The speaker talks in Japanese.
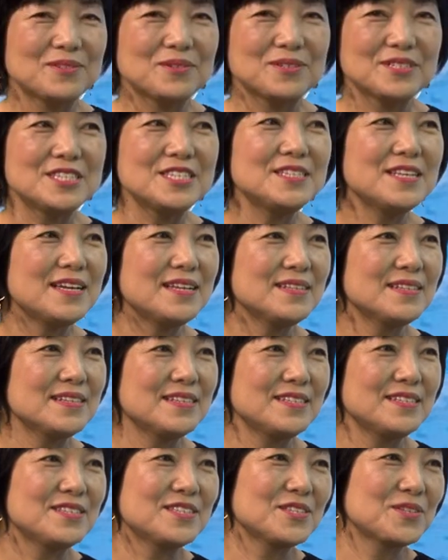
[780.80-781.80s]
の1年
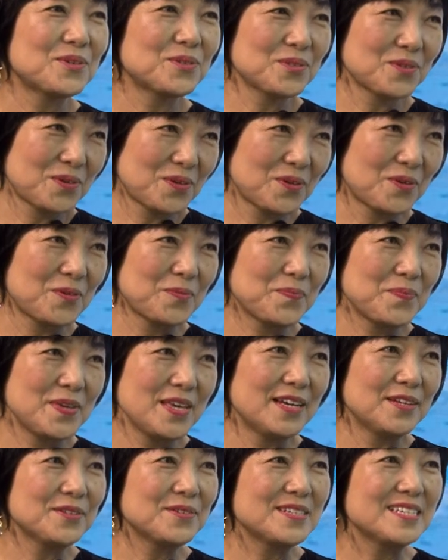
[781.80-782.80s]
に一度の
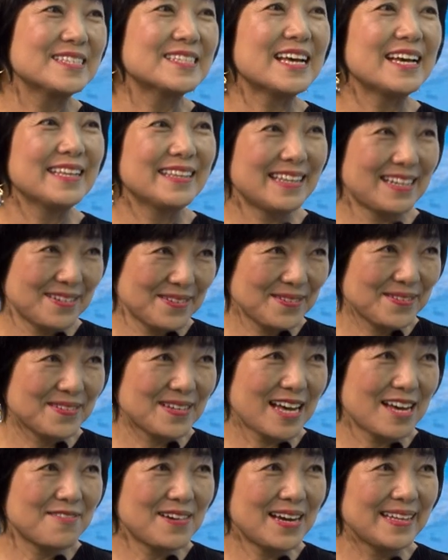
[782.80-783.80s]
ピアノリサイタル、
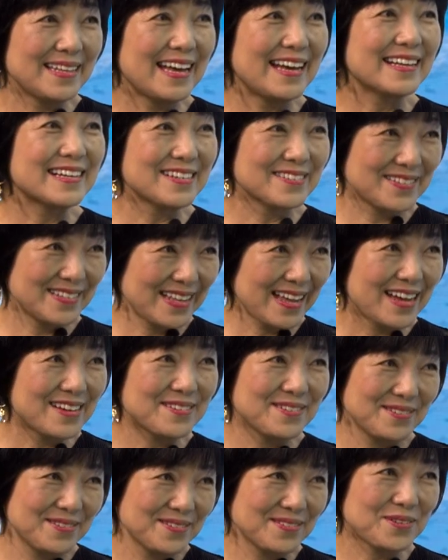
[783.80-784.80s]
ハワイ大学であ
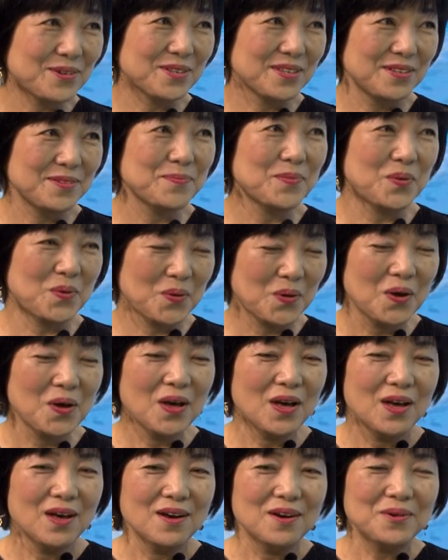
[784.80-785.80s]
る時も、
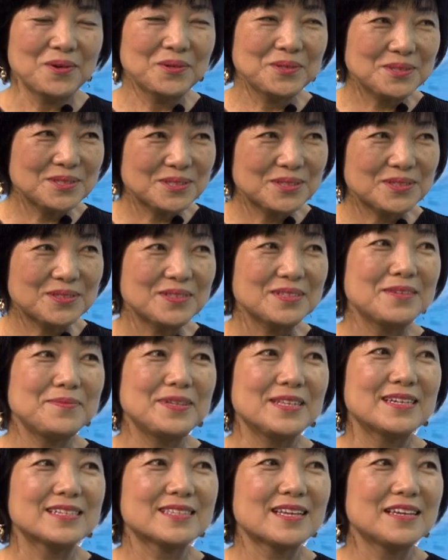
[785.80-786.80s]
本当に
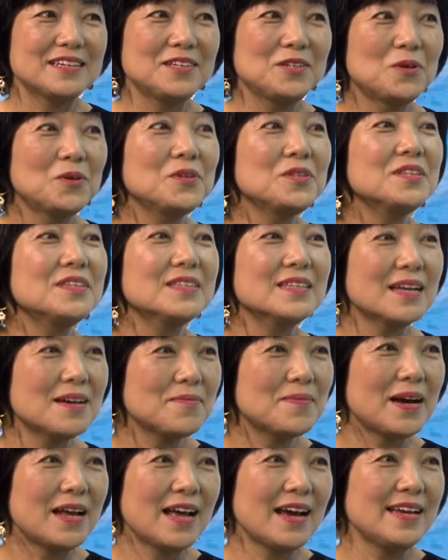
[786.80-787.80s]
皆さんいろんな
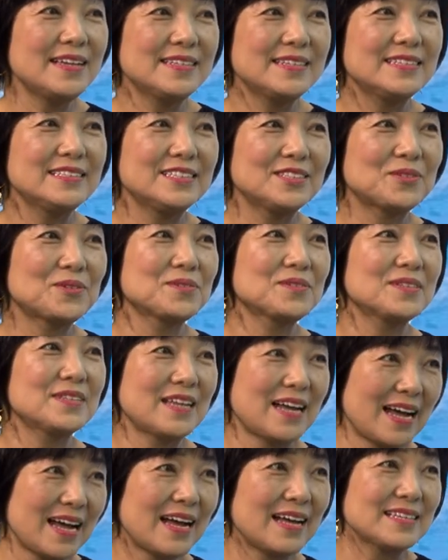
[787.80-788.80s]
バラエティに富ん
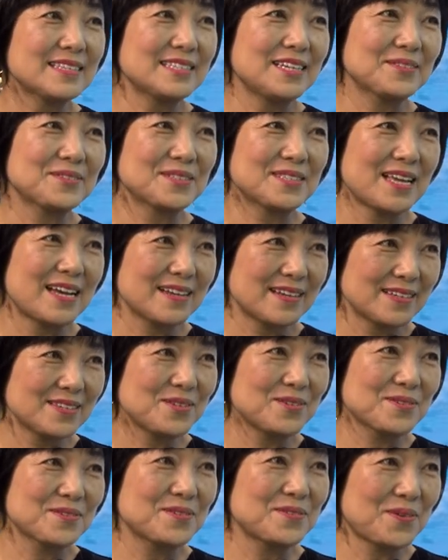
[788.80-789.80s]
だ生徒さんが
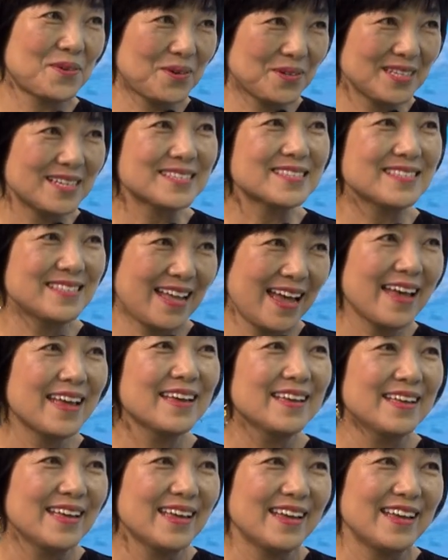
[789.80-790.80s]
曲をですね
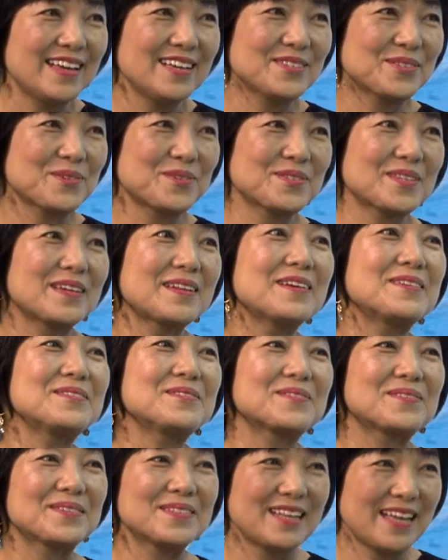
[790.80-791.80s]
演奏される
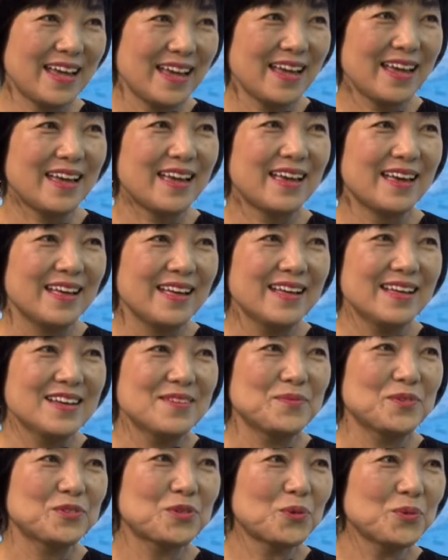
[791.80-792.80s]
ので、
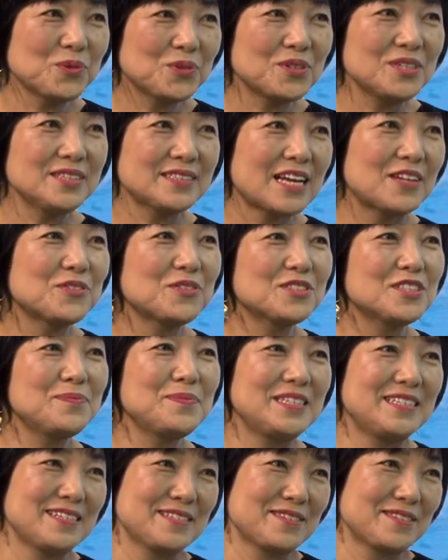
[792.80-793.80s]
うん、もう本当に楽し
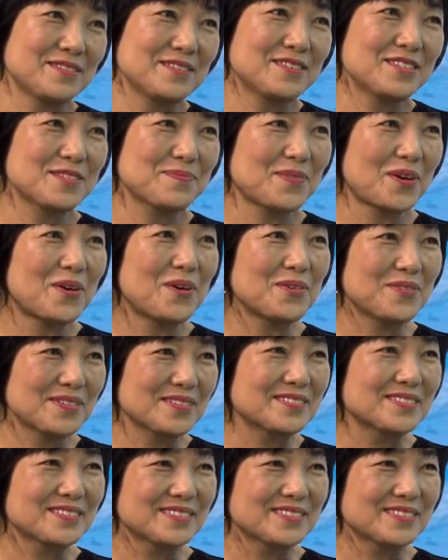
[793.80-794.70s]
みですいつもそ